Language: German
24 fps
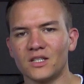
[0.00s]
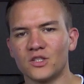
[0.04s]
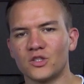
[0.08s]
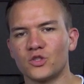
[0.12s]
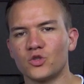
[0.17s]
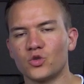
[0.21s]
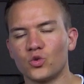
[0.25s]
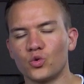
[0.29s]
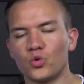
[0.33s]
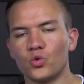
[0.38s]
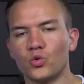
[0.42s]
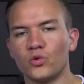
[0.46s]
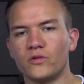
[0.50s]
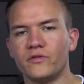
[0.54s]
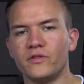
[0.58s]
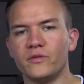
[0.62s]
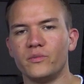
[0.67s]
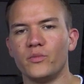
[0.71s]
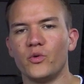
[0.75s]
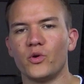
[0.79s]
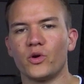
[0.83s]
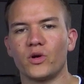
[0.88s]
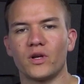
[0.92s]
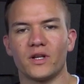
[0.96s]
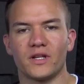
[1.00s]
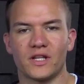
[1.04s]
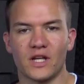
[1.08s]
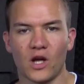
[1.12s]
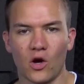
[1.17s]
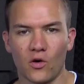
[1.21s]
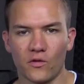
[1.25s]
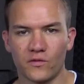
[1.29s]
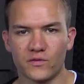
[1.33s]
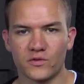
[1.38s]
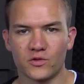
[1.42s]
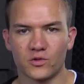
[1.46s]
so gut wie möglich
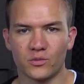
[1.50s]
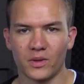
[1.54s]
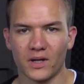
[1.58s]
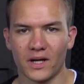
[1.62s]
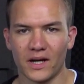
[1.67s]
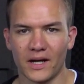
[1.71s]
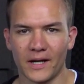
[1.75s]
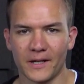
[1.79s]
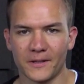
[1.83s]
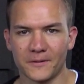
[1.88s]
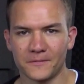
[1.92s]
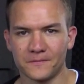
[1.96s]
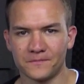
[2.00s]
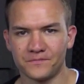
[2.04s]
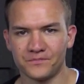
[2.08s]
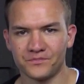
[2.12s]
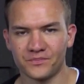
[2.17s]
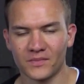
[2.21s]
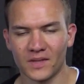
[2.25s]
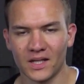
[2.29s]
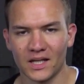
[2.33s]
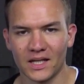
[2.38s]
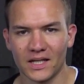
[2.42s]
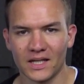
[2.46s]
aufzubereiten